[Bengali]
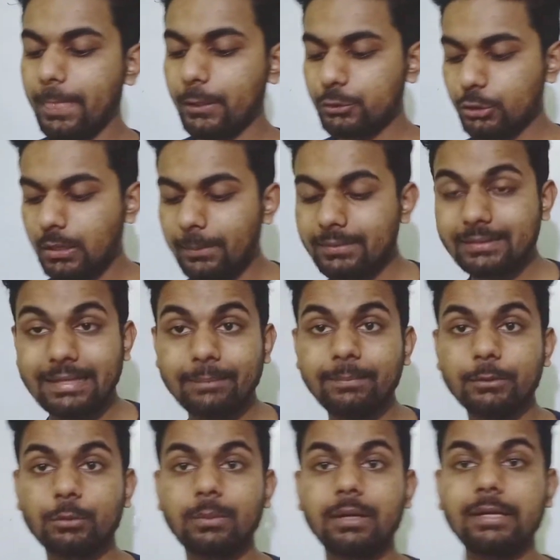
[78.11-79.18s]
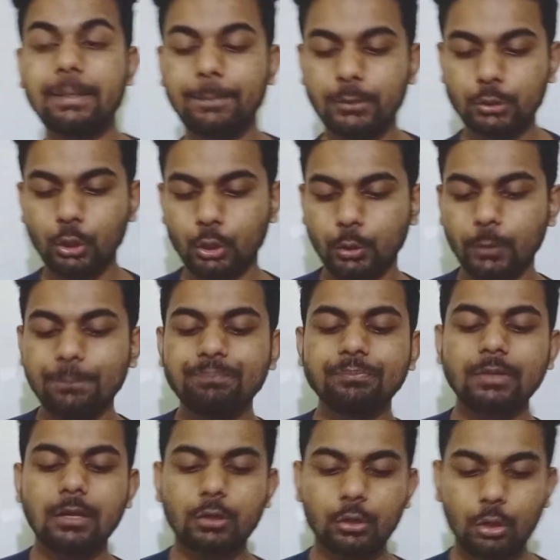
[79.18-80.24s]
চলো আমার সাথে একবার তোমরা রিপিট করো
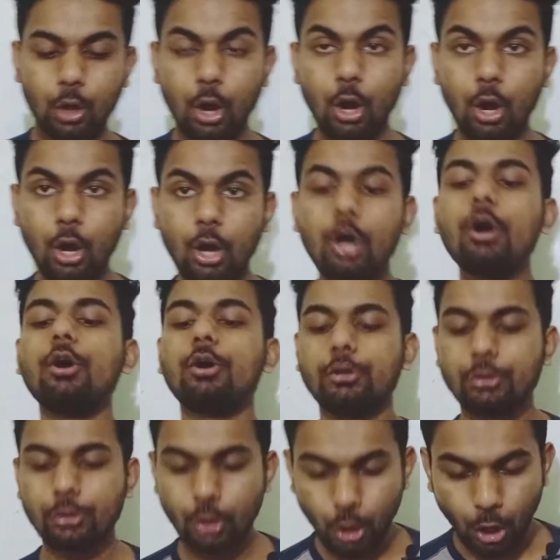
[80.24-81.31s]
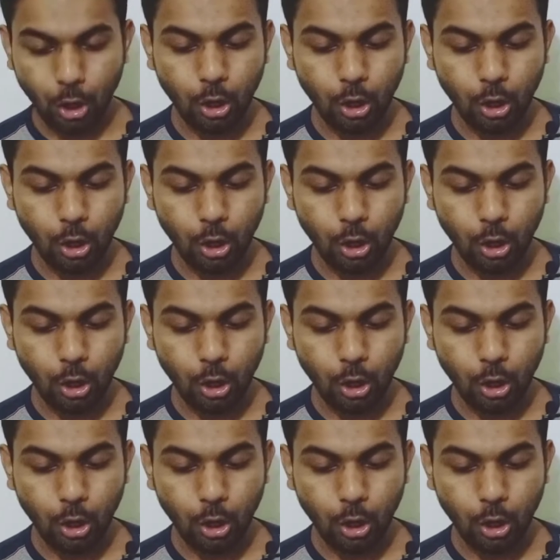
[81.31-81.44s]
ক খ